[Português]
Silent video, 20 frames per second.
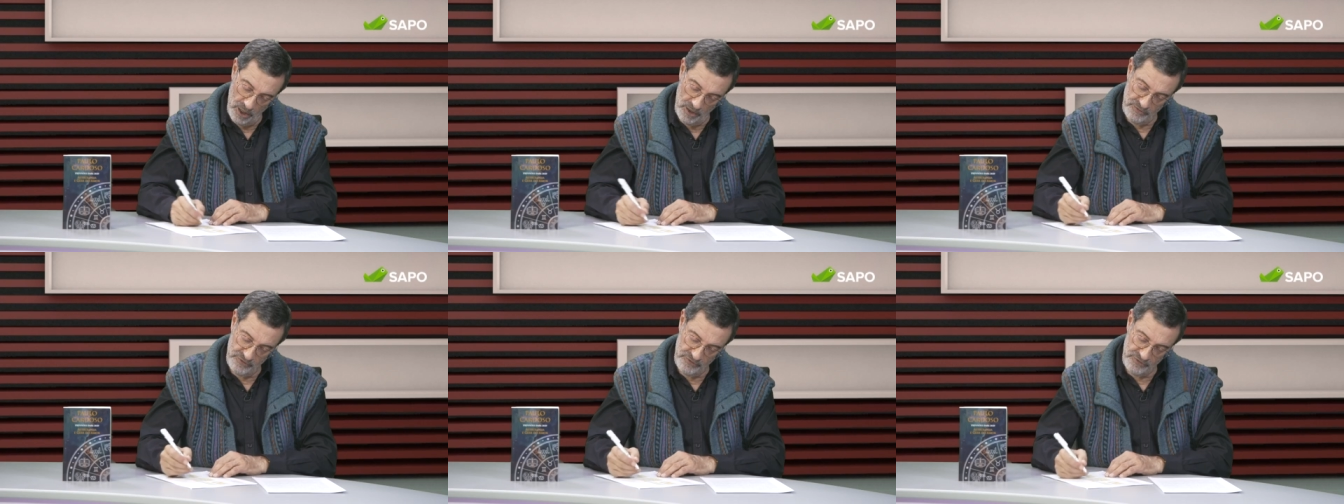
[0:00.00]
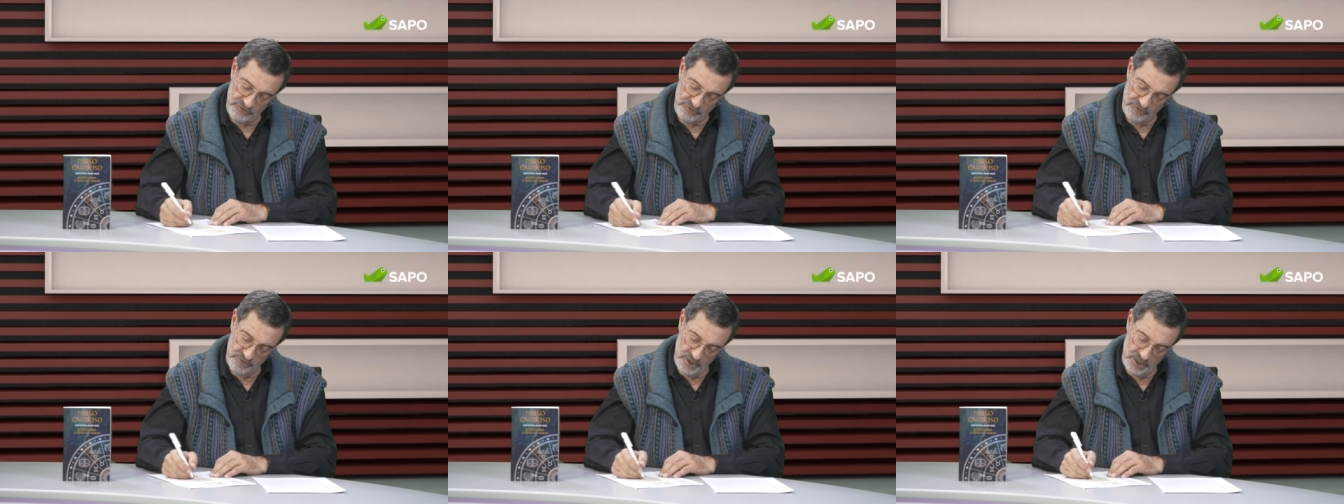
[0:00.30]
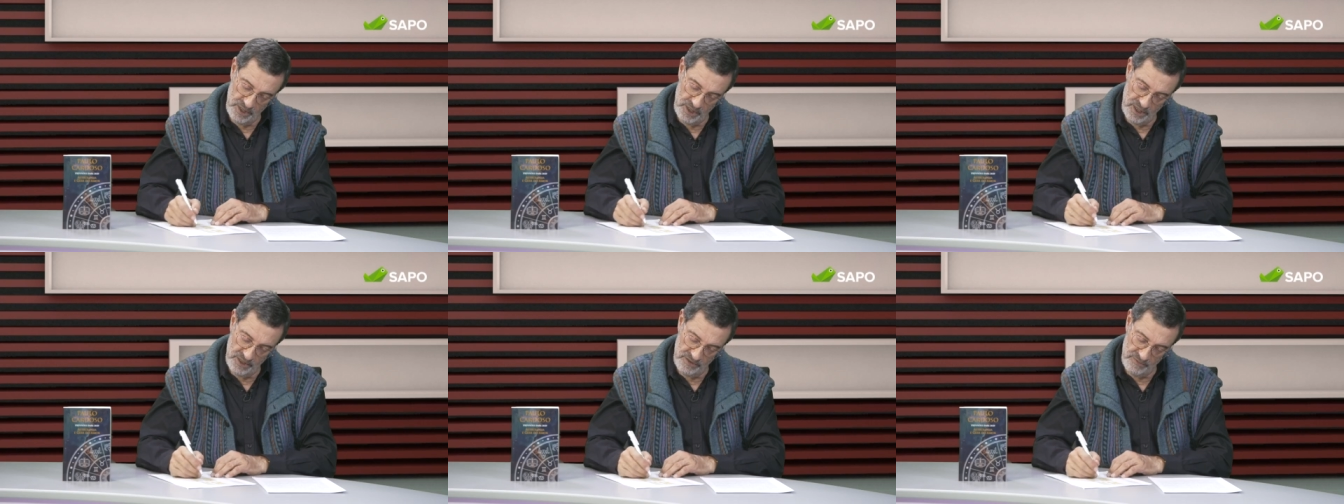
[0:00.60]
9, uh,
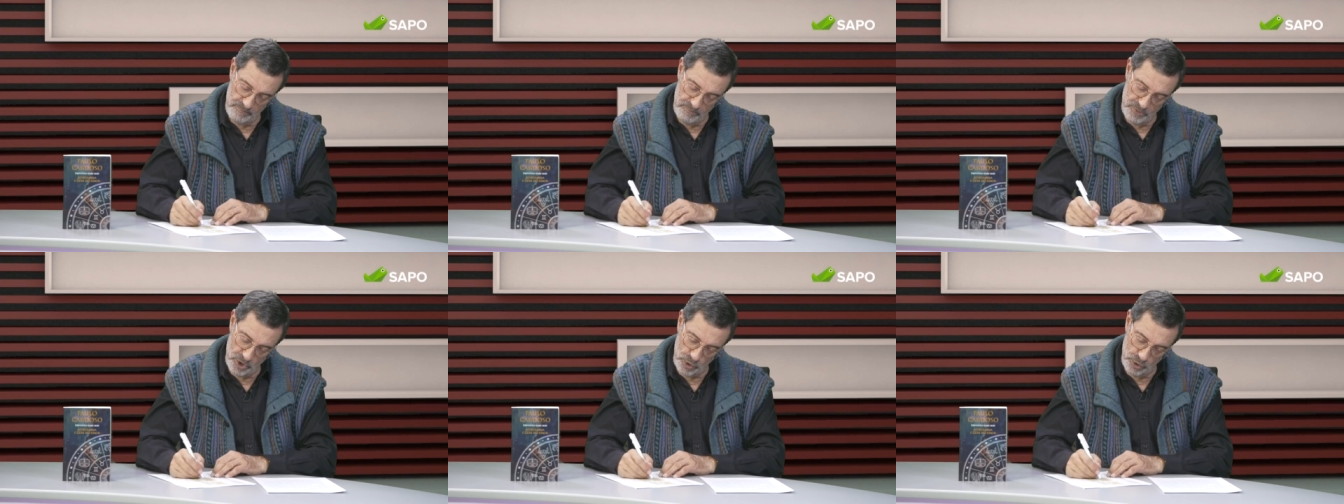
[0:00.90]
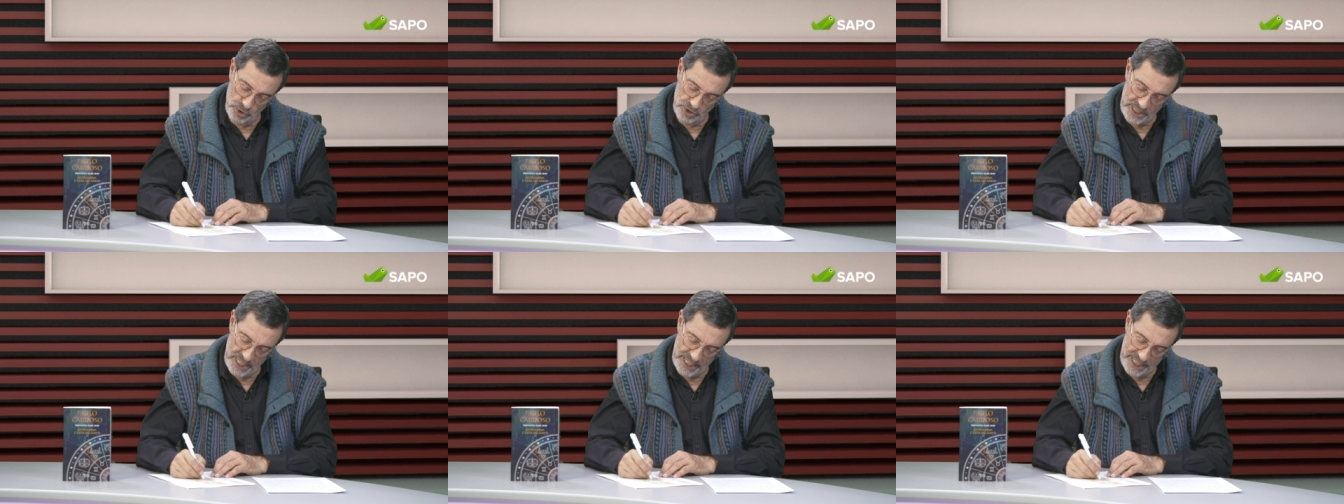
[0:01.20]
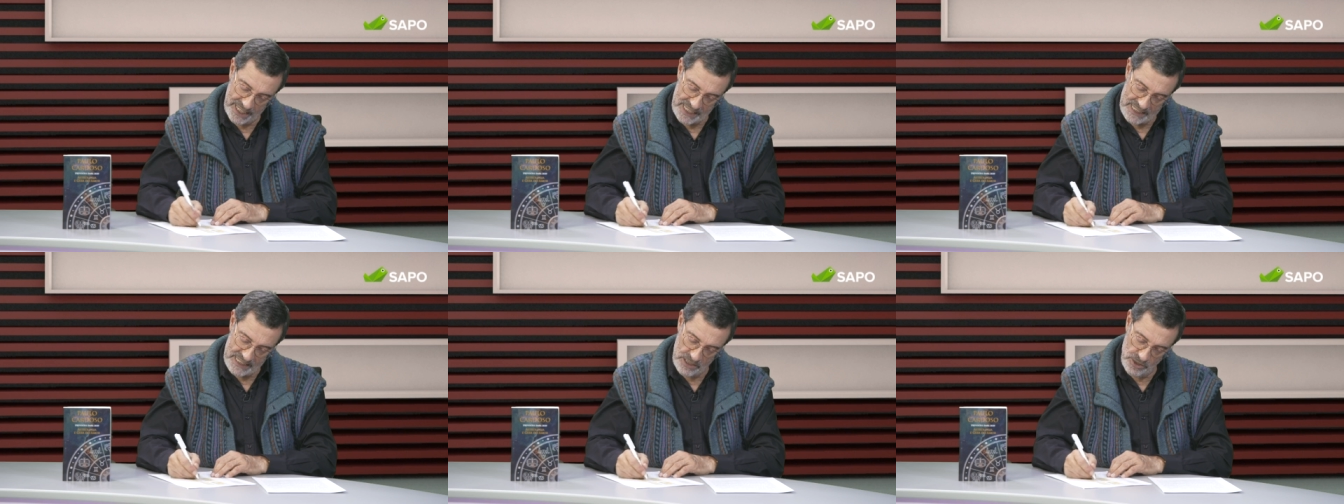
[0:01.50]
eh, Mercúrio
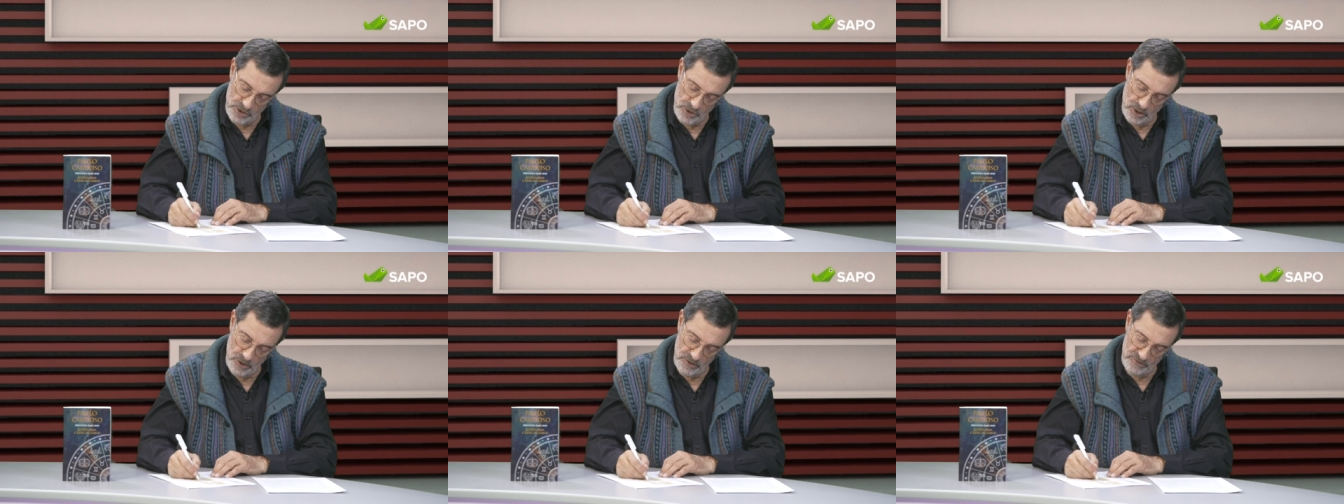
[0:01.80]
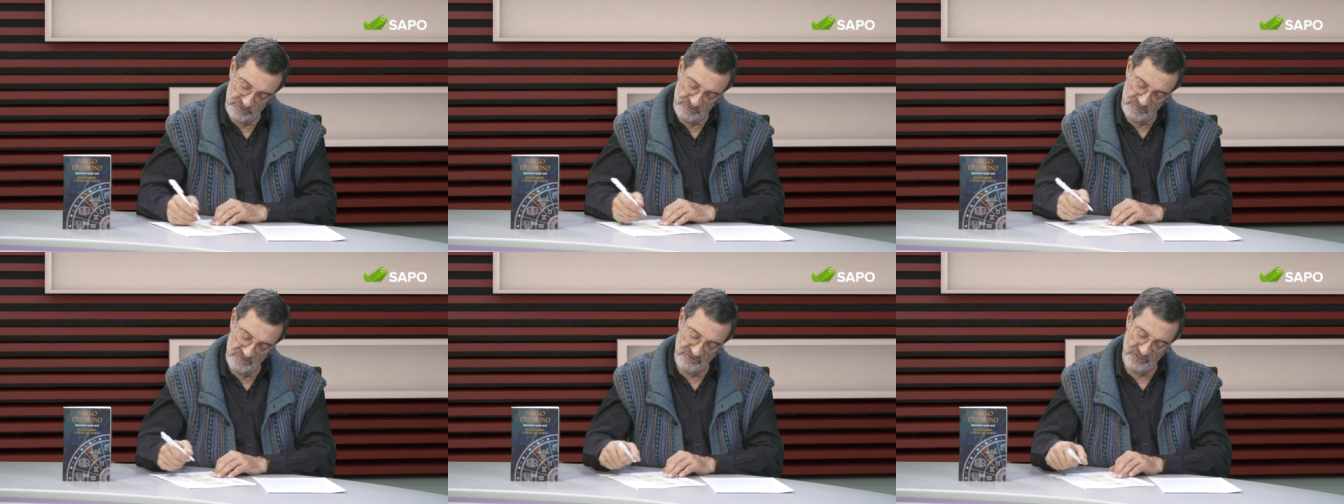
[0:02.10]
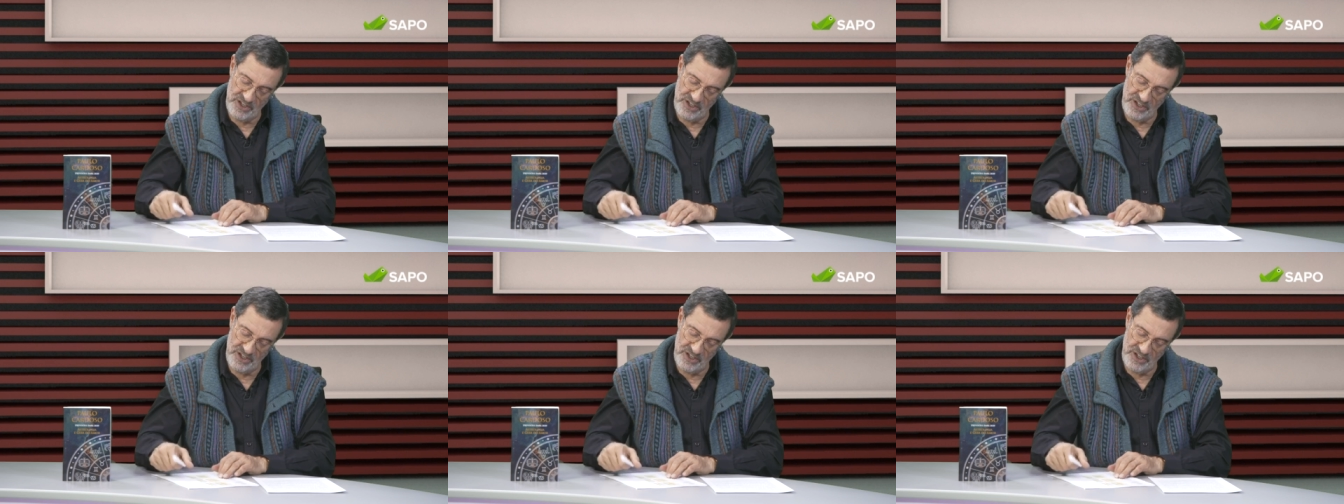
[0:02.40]
está na casa 9,